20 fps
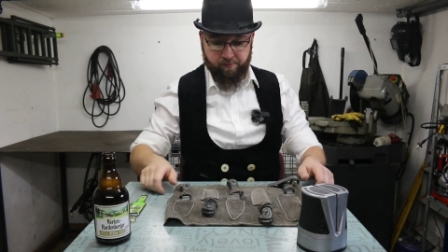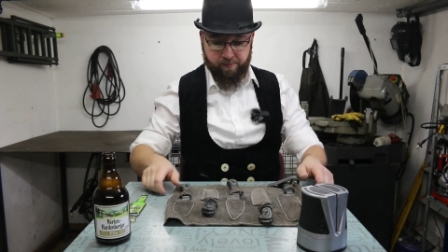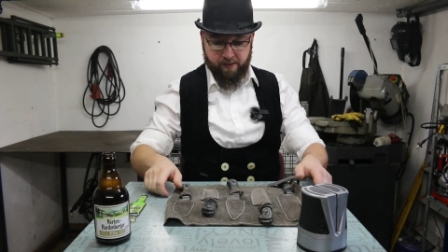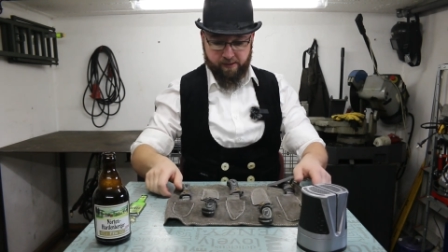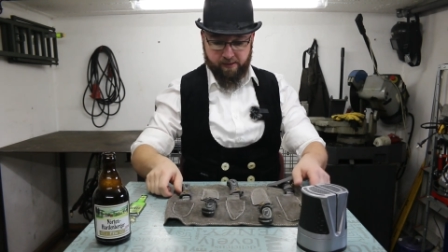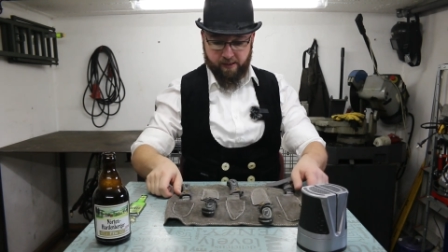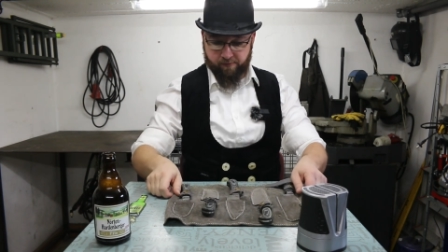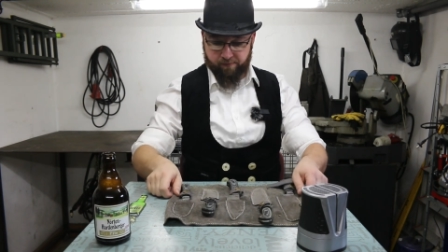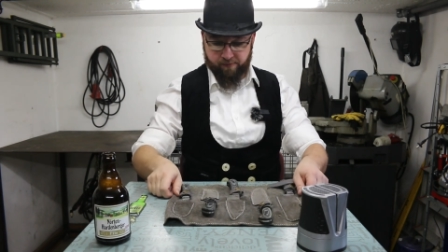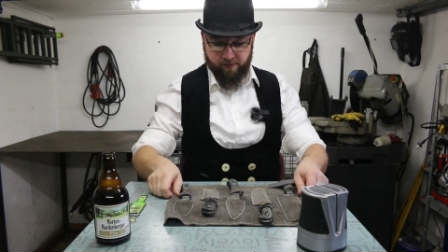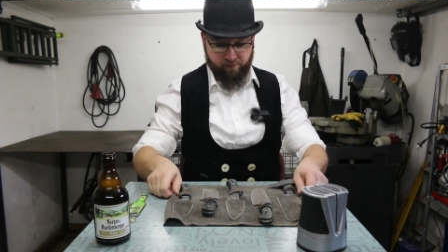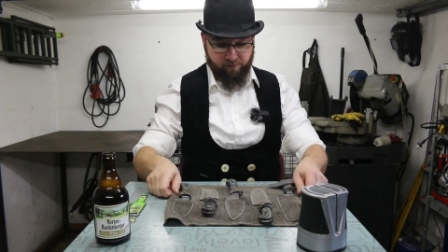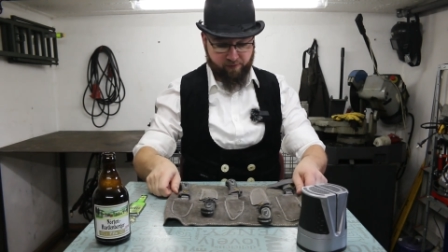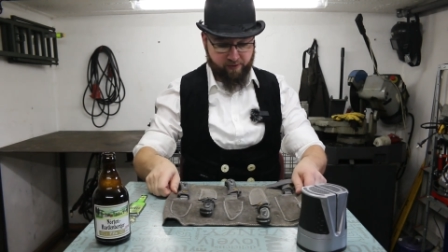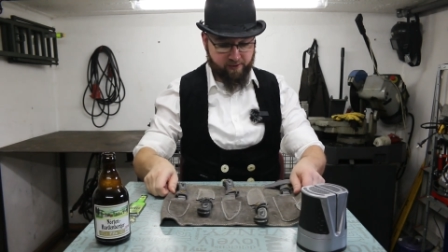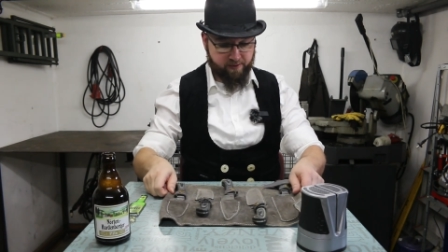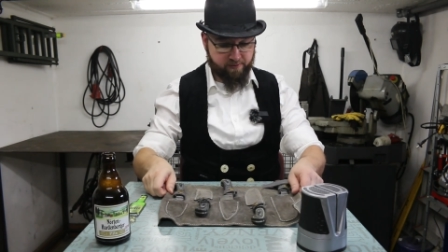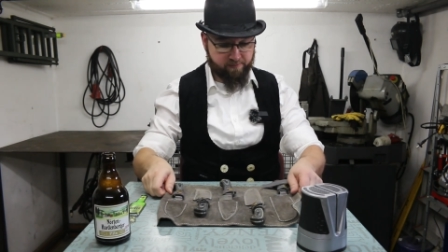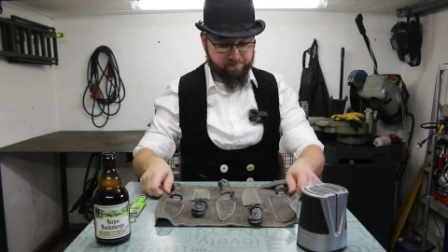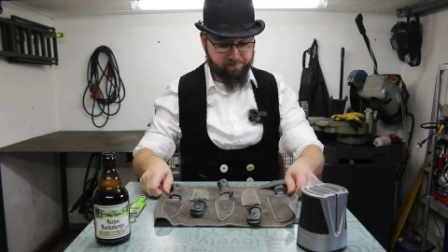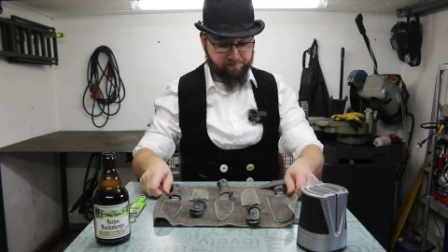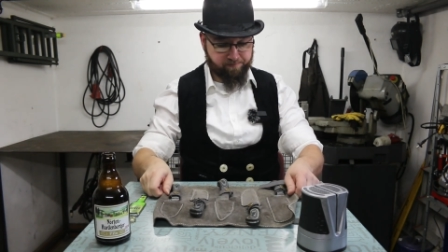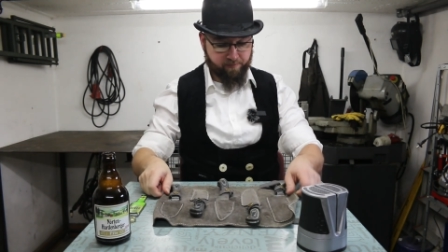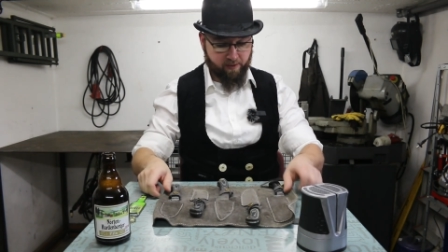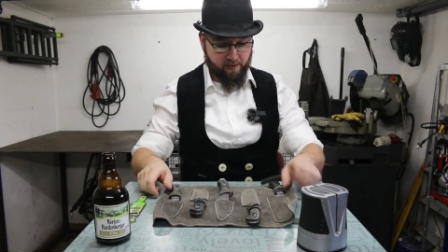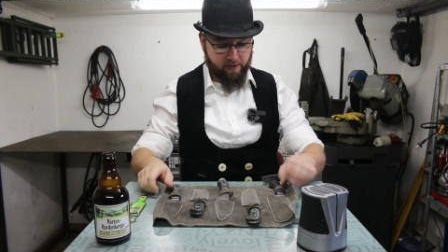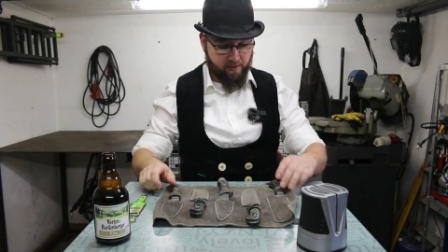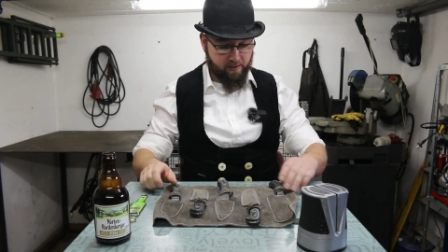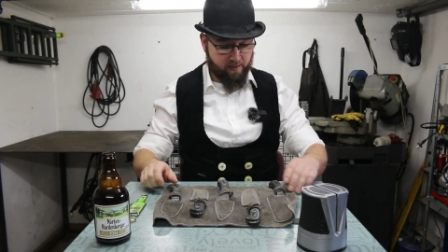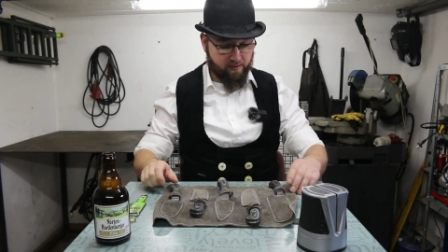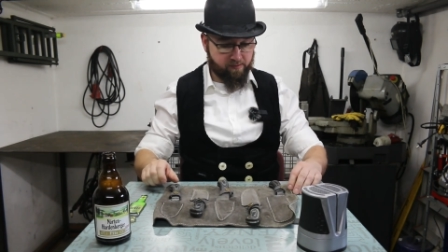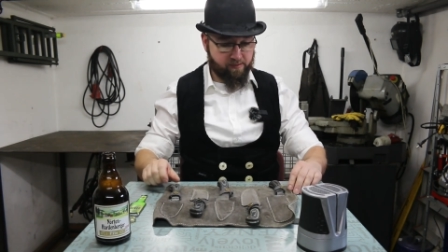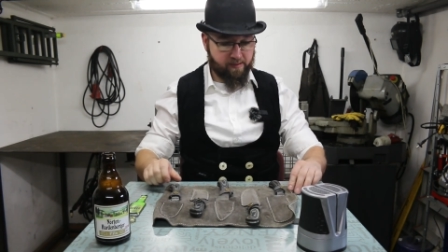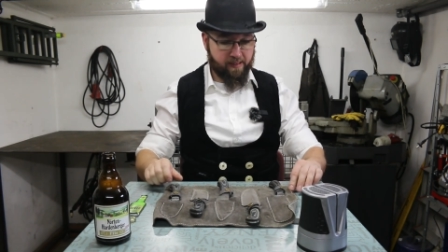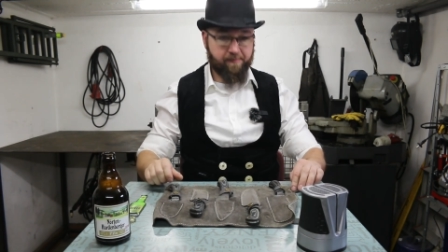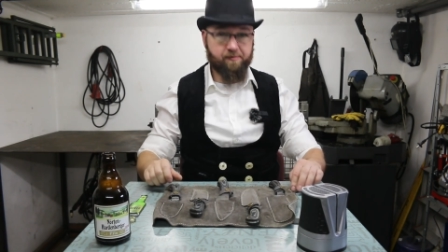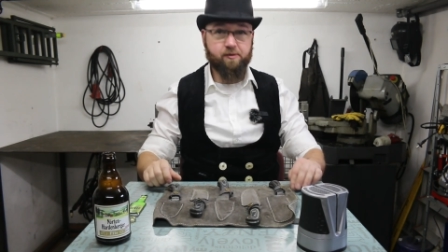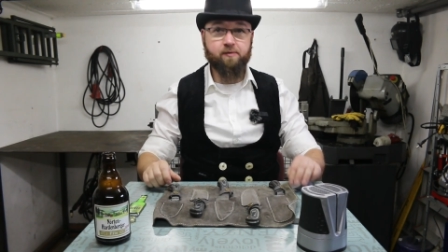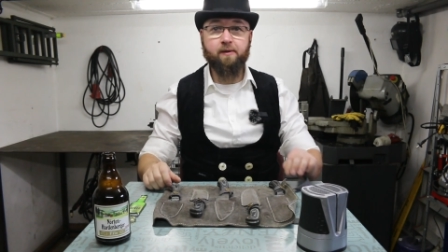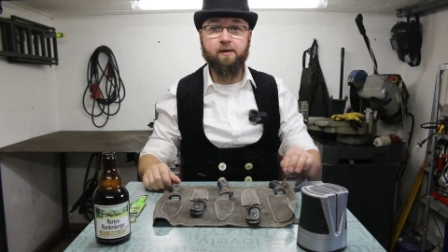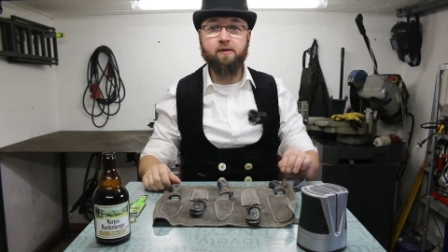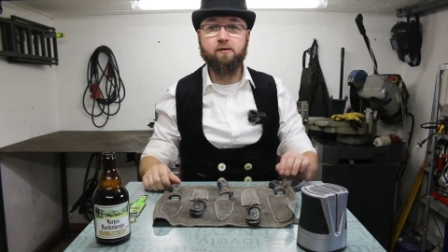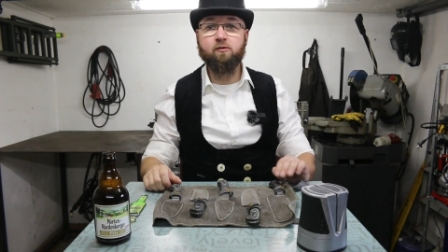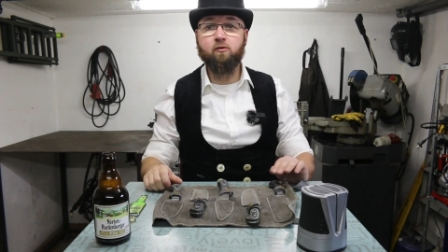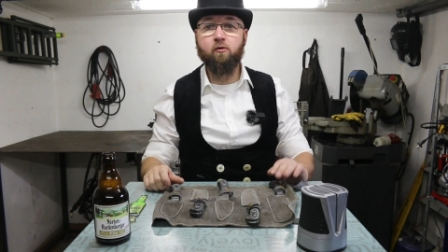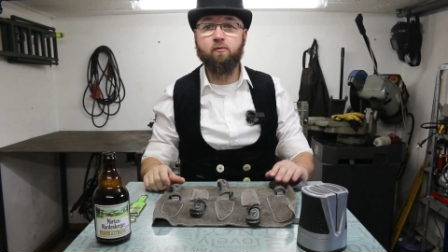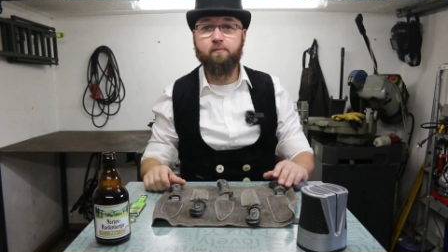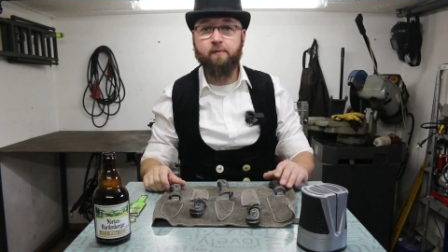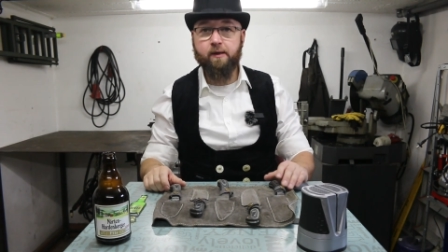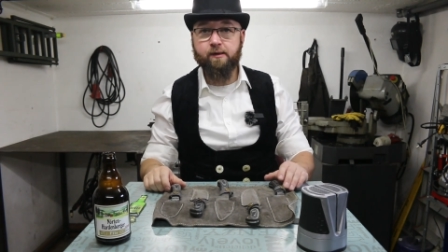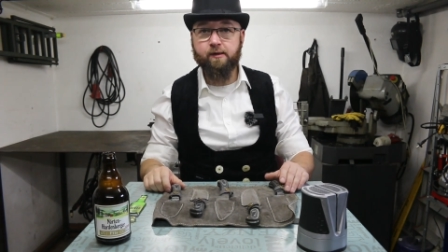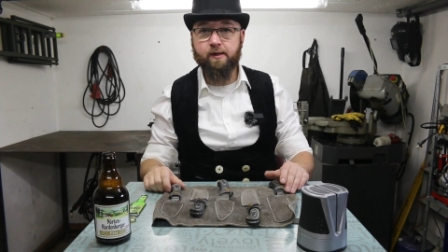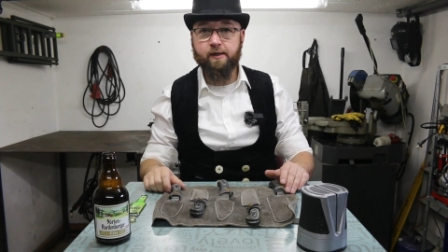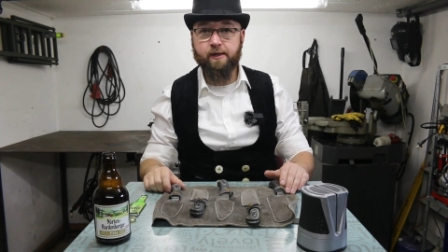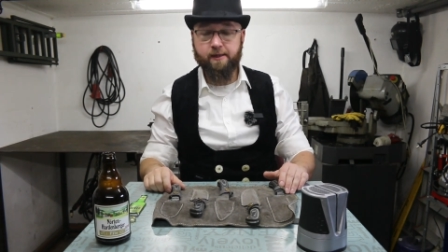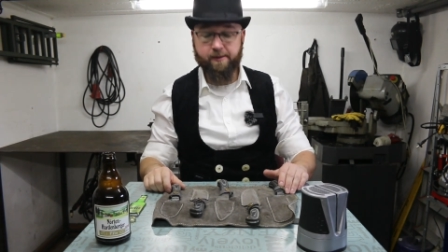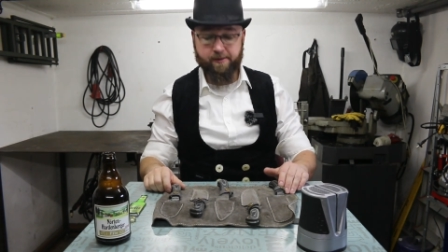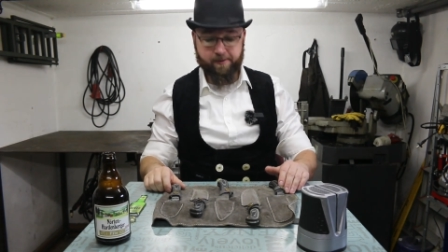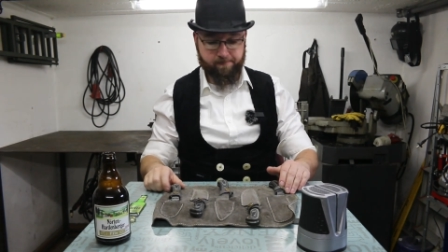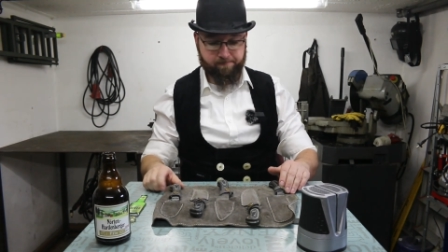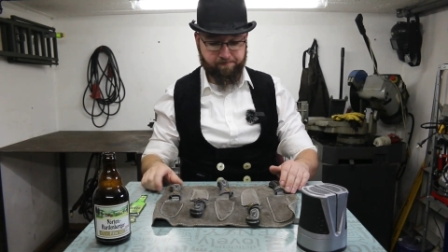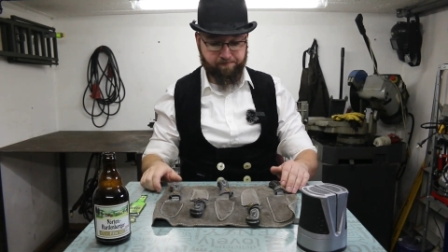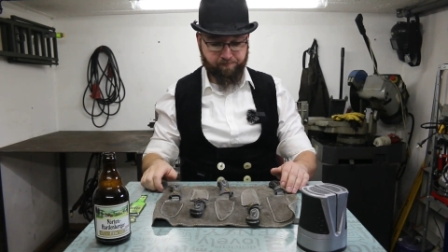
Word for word: Bier darf nicht fehlen, selbst wenn es um Messer geht.